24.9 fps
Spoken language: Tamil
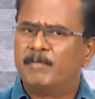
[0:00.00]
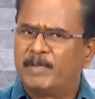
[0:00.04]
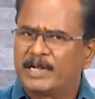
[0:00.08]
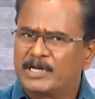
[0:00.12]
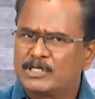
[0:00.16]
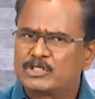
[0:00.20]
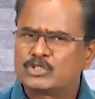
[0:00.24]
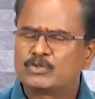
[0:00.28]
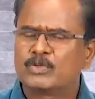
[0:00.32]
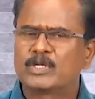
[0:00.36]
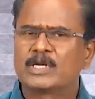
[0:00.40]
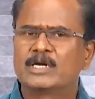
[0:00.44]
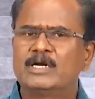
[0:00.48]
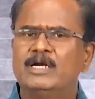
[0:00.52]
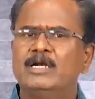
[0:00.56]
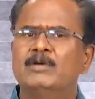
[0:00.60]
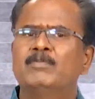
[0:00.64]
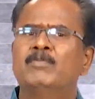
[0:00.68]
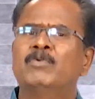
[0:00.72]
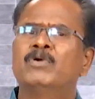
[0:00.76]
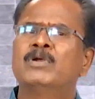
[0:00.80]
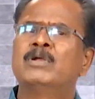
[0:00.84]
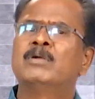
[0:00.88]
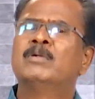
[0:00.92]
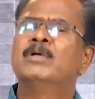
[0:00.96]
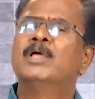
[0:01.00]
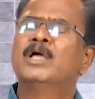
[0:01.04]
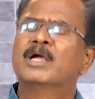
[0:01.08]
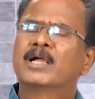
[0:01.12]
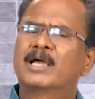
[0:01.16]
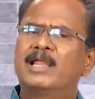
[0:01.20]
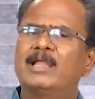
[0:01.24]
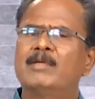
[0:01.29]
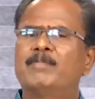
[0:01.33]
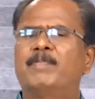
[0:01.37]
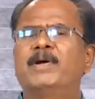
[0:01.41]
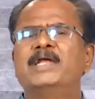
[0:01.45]
மருத்துவர்கள் முன்
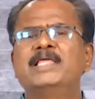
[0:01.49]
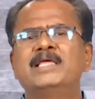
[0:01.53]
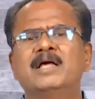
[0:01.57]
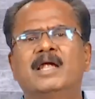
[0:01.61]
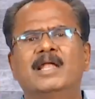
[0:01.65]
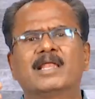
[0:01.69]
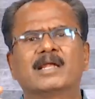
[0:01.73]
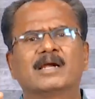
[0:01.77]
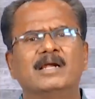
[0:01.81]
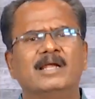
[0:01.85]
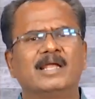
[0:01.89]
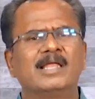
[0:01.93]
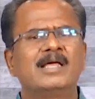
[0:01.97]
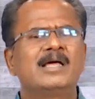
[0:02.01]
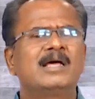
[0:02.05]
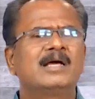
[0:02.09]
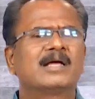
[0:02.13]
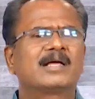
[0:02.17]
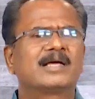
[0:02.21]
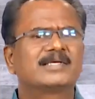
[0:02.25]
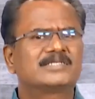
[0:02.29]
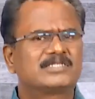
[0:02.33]
கல பணியாளர்கள்லாம்